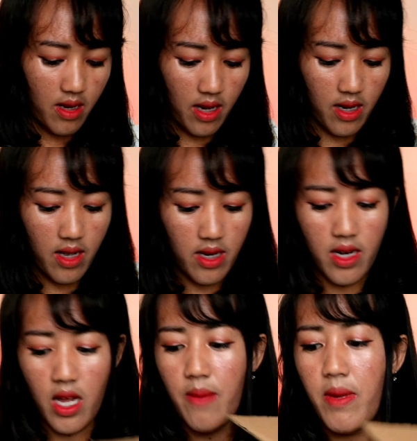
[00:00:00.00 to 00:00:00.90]
Karena di
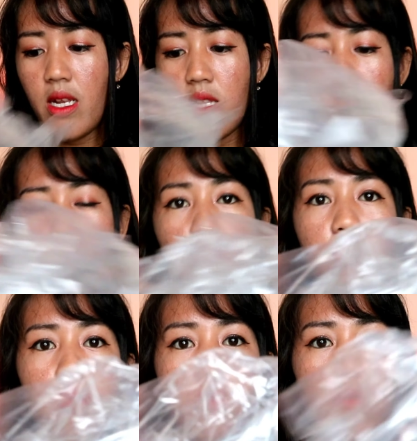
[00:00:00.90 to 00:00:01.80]
dalam ini tuh
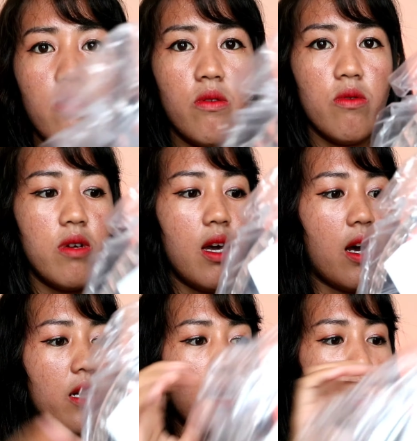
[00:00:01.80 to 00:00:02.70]
udah
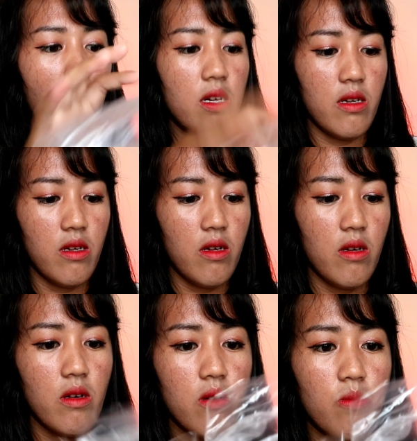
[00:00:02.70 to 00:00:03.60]
ada
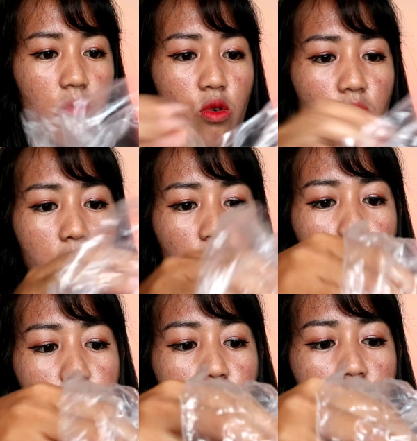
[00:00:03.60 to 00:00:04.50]
buku
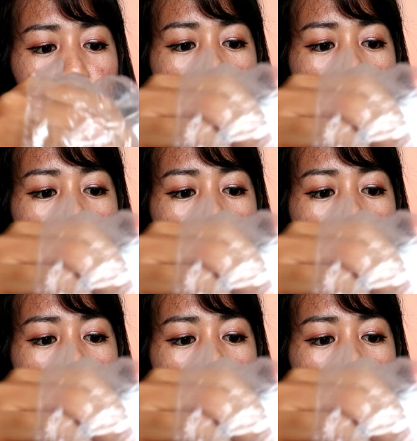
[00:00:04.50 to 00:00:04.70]
petunjuk ya.